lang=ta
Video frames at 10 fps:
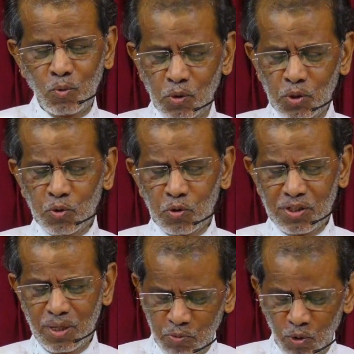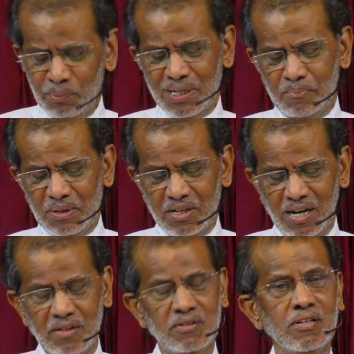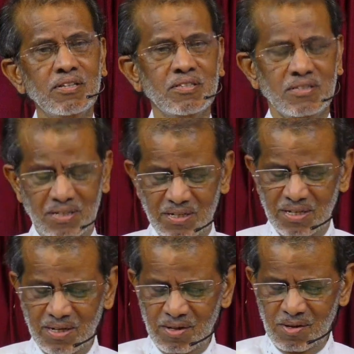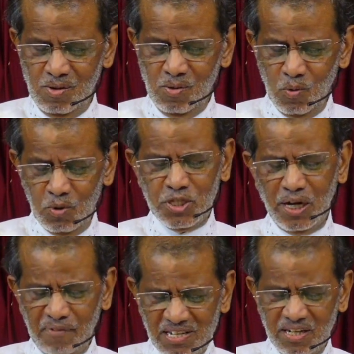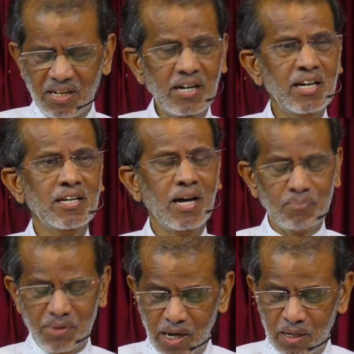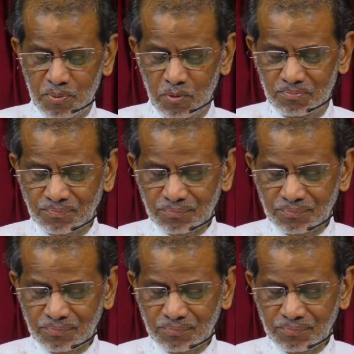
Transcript: ஒன்று கூர்ந்து ஒன்பதாம் அதிகாரத்திலிருந்து ஒரு சில வசனங்களை நாம் தியானிப்போம்